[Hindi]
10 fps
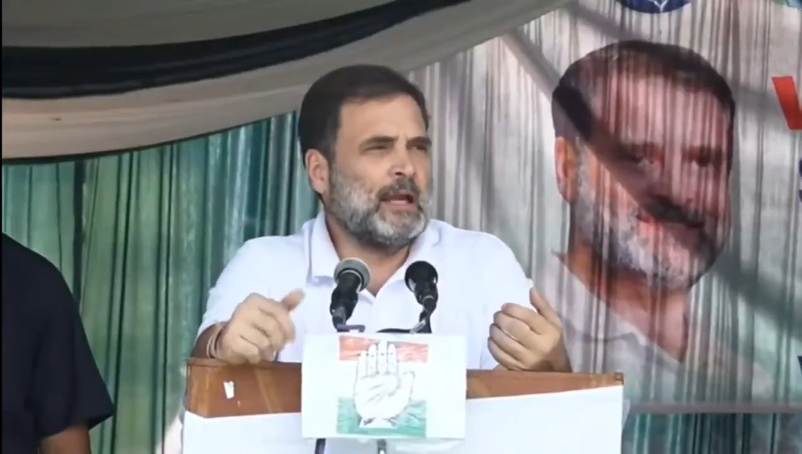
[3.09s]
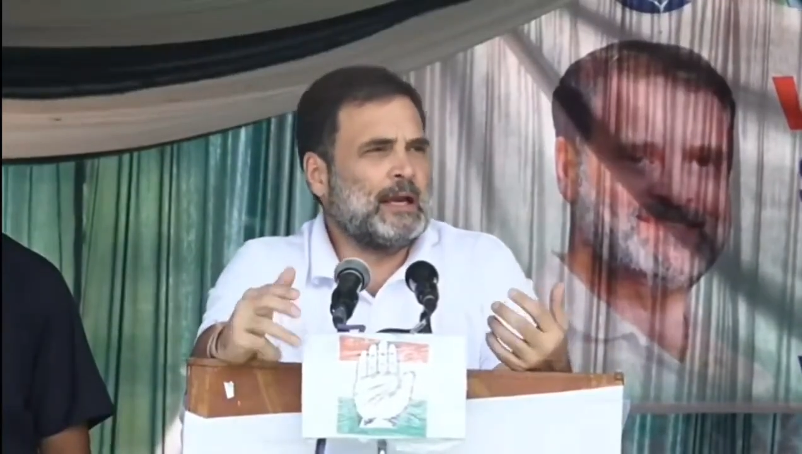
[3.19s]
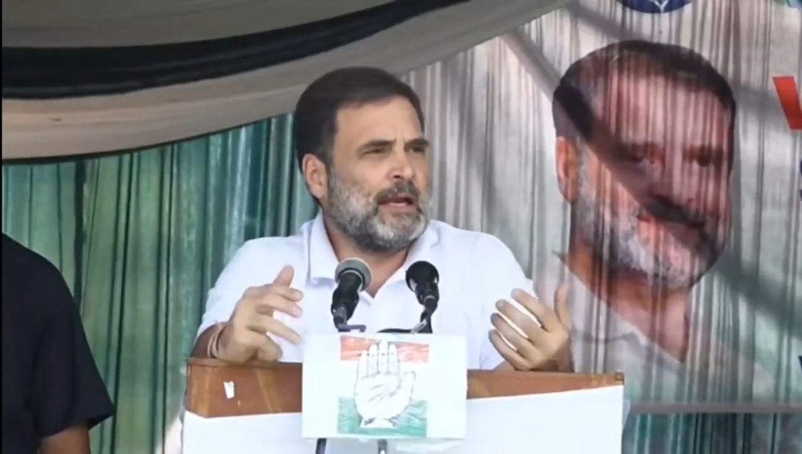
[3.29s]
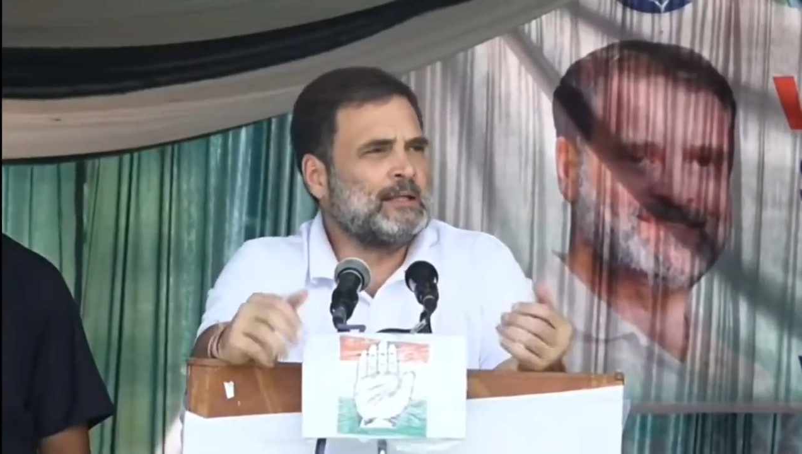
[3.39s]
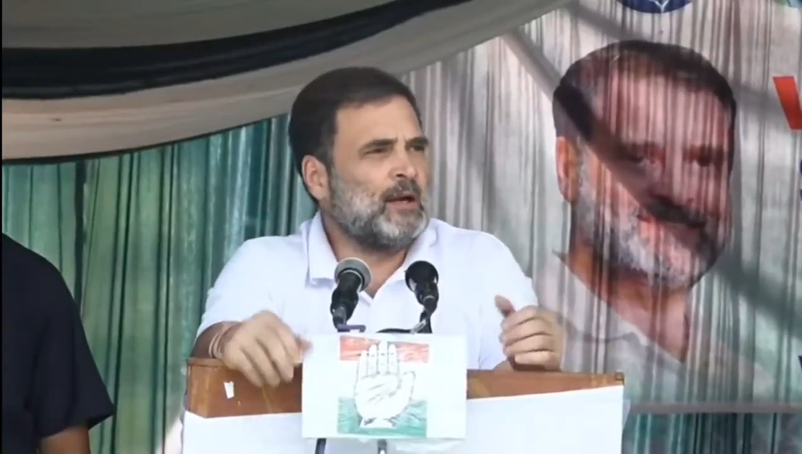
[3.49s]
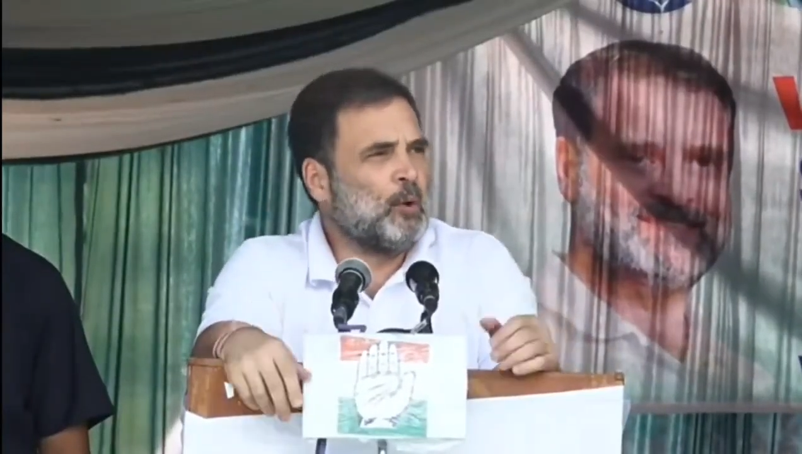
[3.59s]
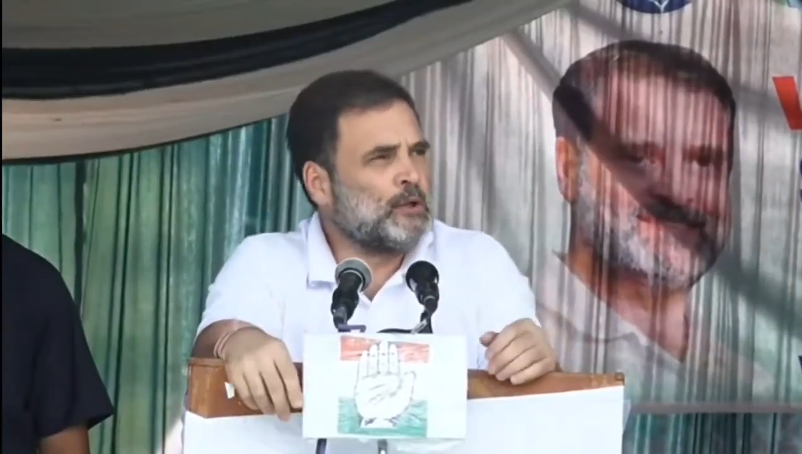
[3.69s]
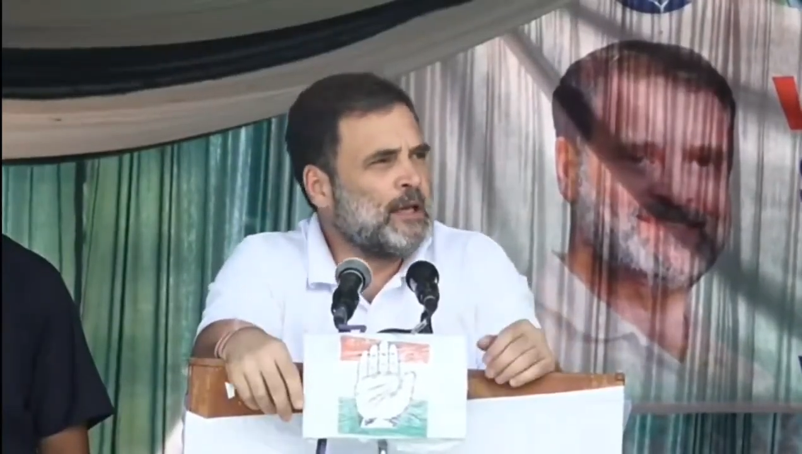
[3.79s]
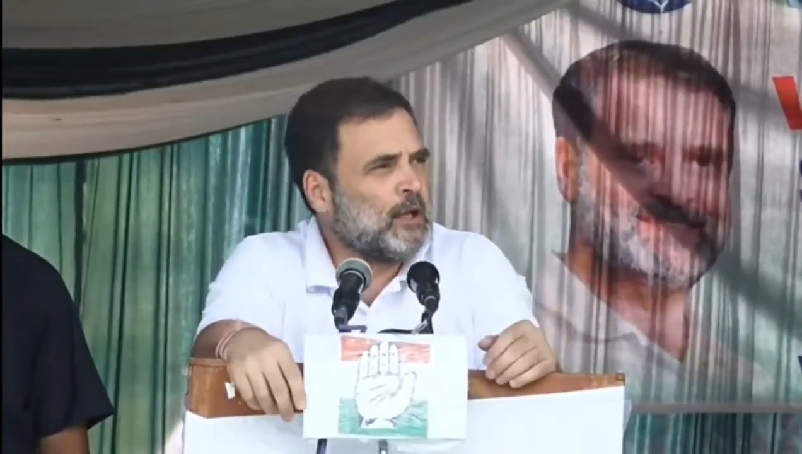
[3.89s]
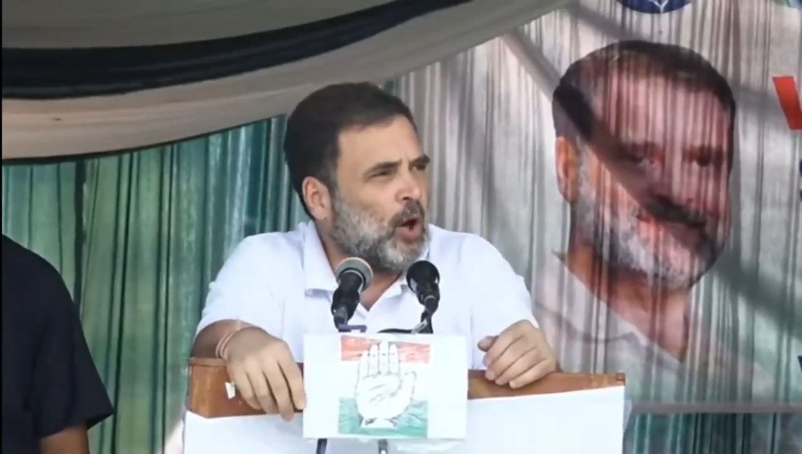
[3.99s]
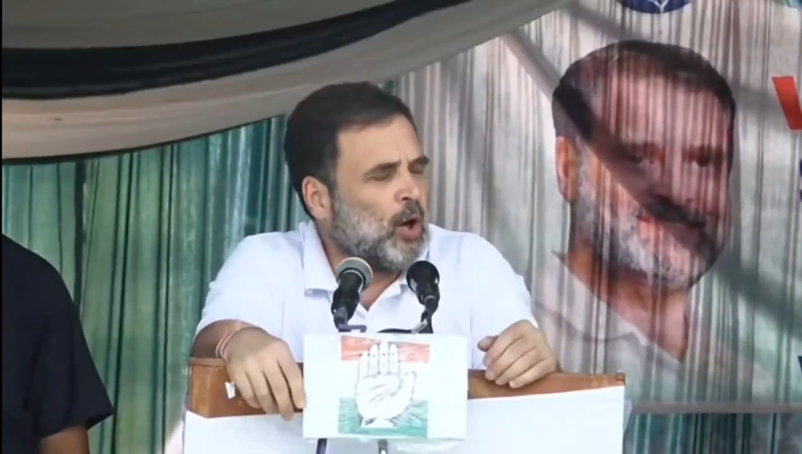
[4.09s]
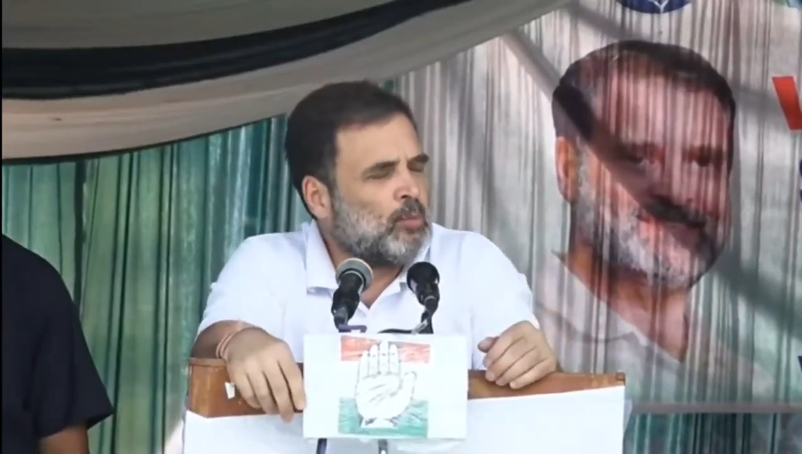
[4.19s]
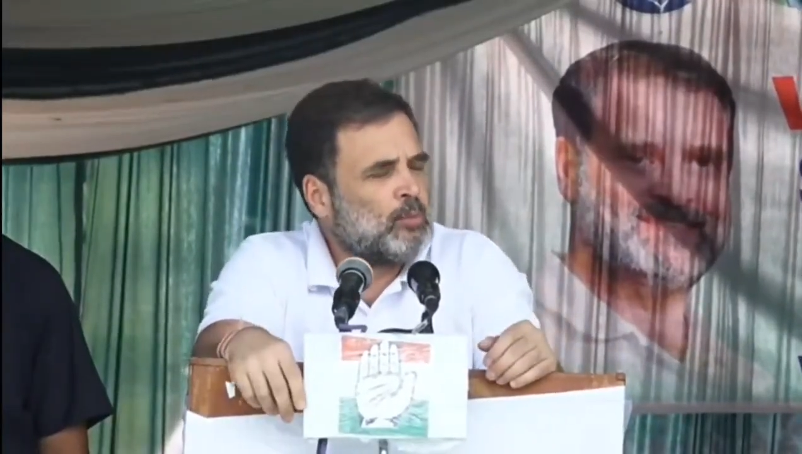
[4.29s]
नरेंद्र मोदी को